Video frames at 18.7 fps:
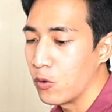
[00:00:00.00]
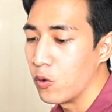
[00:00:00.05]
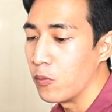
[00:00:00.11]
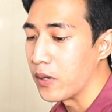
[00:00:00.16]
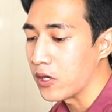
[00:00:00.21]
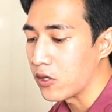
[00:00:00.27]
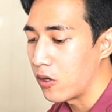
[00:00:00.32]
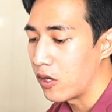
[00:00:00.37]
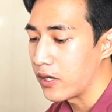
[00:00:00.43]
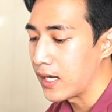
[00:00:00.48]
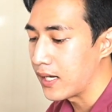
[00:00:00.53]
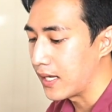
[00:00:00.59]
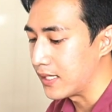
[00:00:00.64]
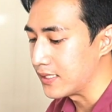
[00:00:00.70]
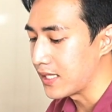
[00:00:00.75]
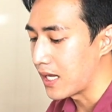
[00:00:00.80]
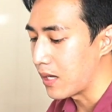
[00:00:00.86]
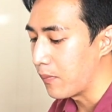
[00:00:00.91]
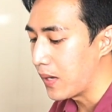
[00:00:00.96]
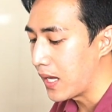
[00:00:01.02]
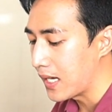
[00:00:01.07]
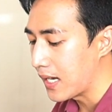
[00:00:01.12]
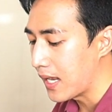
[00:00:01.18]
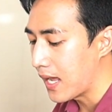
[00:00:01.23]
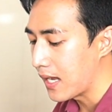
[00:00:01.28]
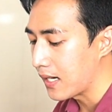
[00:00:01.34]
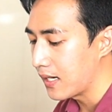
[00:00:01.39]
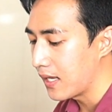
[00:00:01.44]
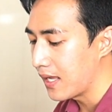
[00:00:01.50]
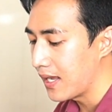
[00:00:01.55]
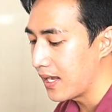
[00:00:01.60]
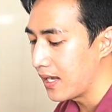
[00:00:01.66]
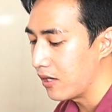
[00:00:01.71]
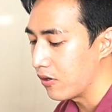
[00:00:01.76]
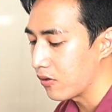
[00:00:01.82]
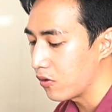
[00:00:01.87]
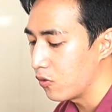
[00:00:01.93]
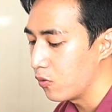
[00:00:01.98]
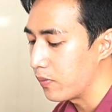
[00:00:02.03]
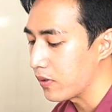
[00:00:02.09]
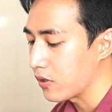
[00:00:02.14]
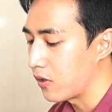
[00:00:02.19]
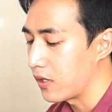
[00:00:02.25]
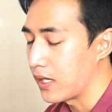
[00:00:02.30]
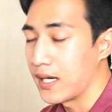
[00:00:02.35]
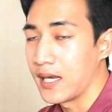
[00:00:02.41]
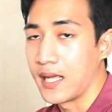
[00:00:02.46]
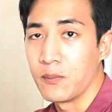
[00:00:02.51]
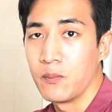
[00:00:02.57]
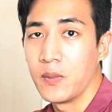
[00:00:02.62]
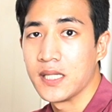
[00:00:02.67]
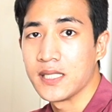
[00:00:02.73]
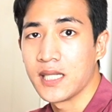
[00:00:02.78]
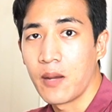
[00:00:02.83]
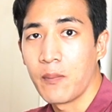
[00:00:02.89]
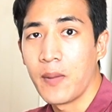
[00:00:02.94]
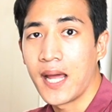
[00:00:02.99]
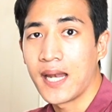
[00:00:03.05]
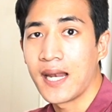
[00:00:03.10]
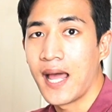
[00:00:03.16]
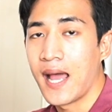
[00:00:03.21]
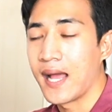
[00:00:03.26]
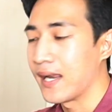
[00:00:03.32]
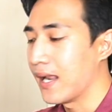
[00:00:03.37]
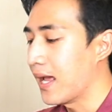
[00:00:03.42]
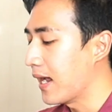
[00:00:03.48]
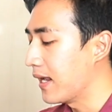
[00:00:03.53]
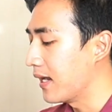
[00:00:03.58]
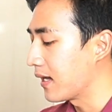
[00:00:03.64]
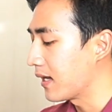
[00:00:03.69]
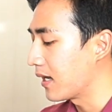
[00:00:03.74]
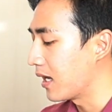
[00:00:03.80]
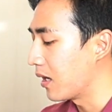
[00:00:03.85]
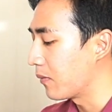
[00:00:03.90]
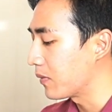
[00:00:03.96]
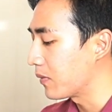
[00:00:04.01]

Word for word: อุปกรณ์อันไหนสามารถล้างได้ แล้วก็อุปกรณ์อันไหนไม่สามารถล้างได้นะครั